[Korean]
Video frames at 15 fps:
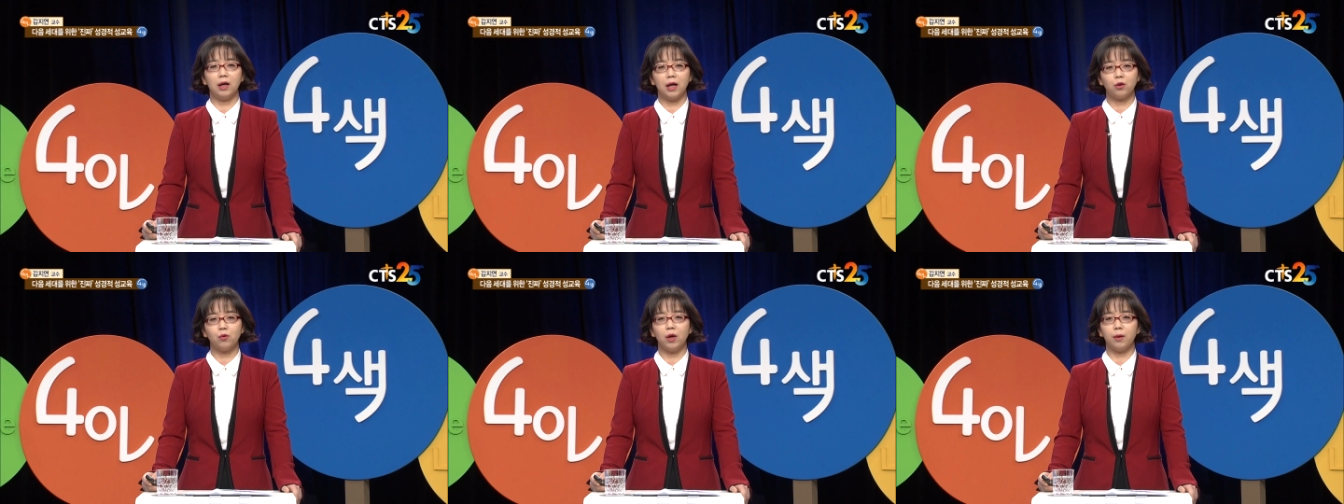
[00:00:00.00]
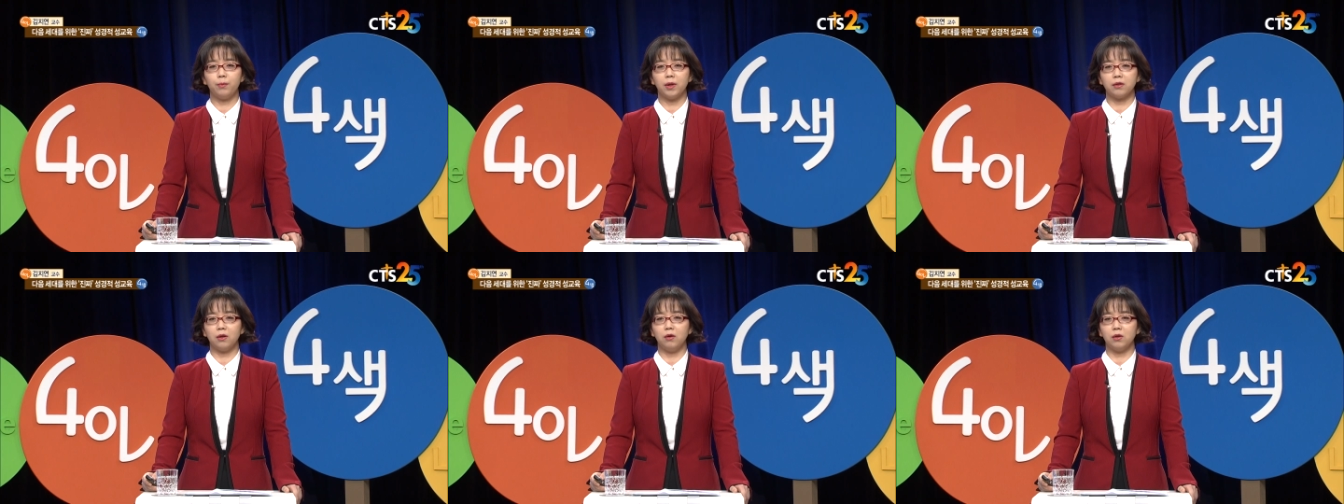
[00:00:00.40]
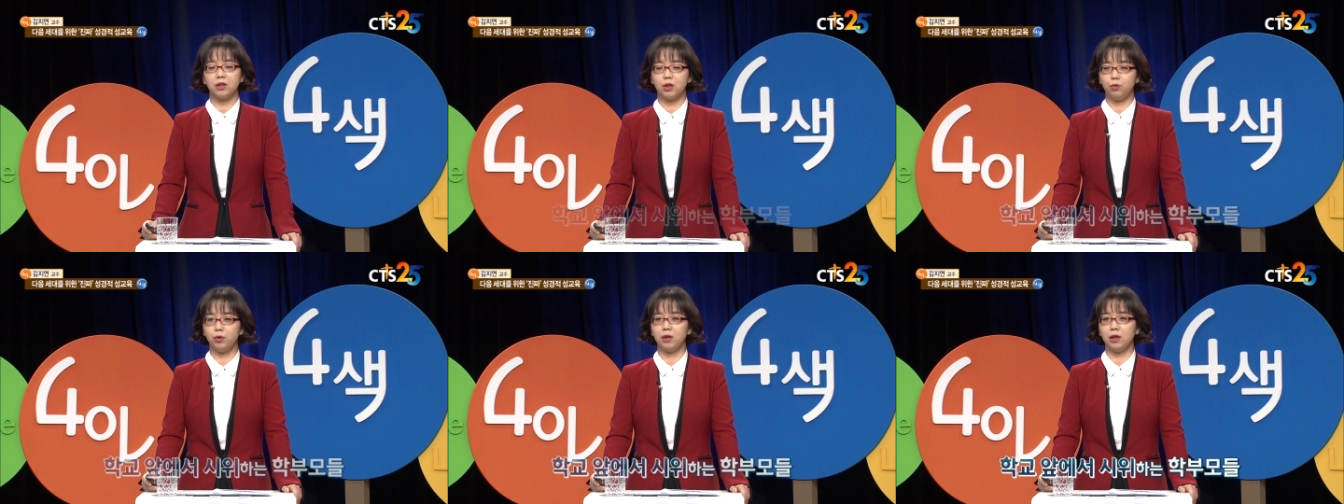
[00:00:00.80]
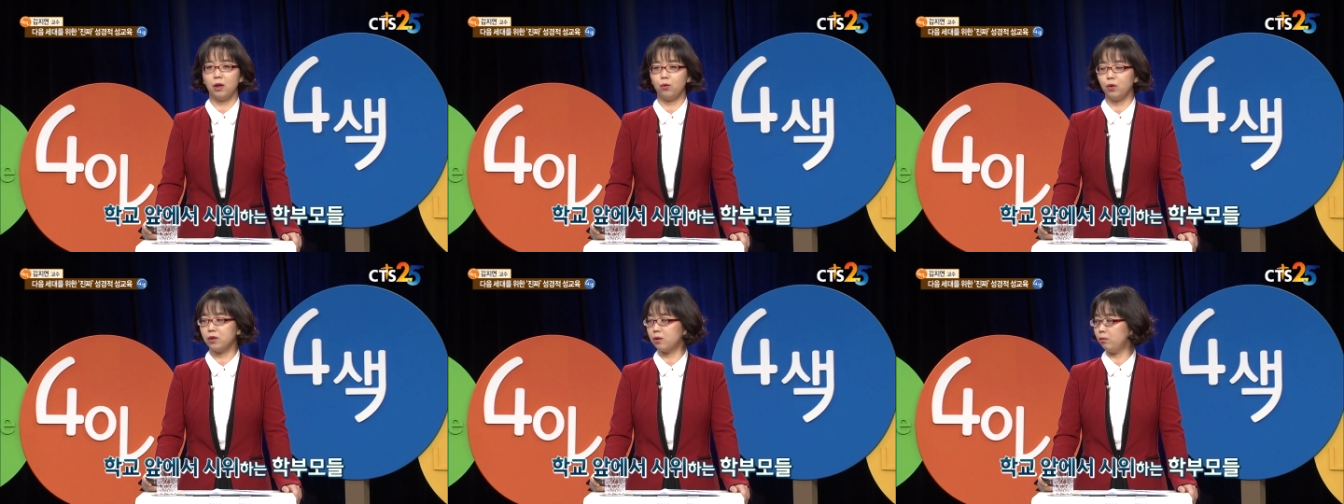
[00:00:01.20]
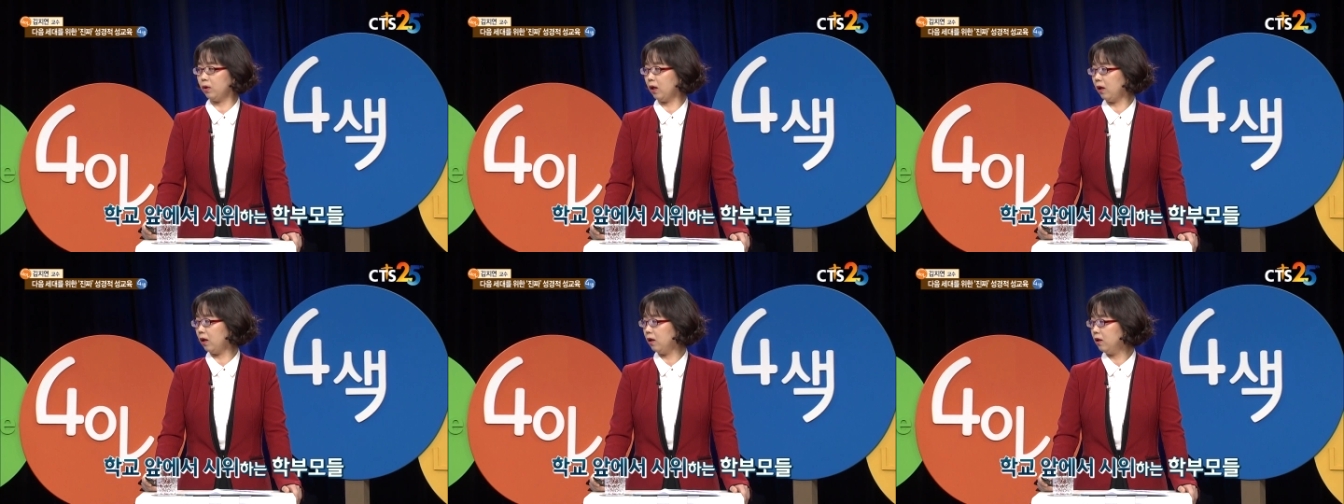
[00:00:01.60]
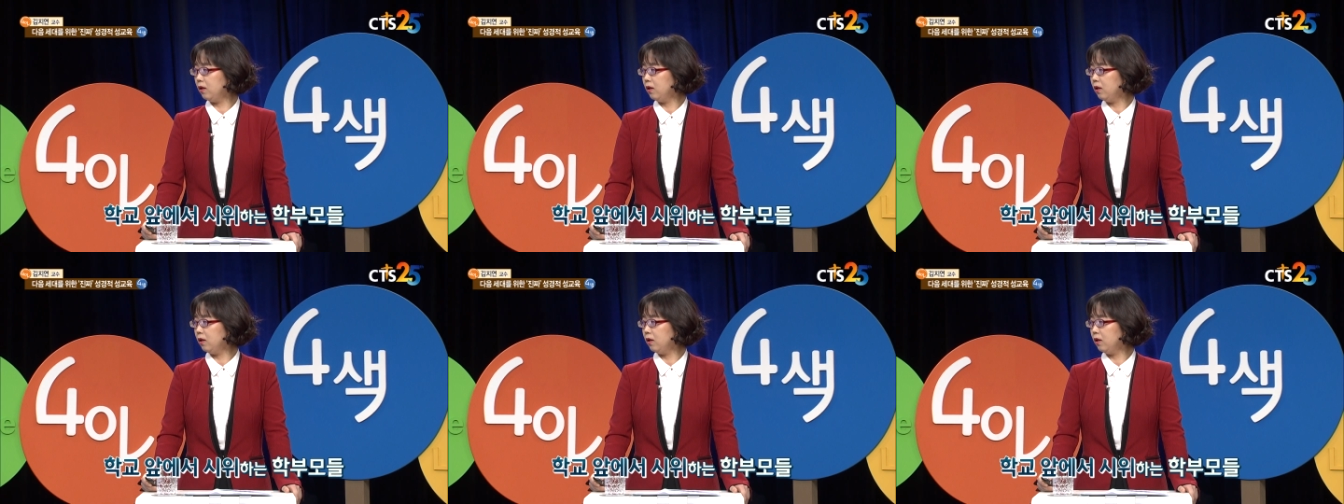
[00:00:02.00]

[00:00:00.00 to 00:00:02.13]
학교 앞에서 시위를 하고 있습니다.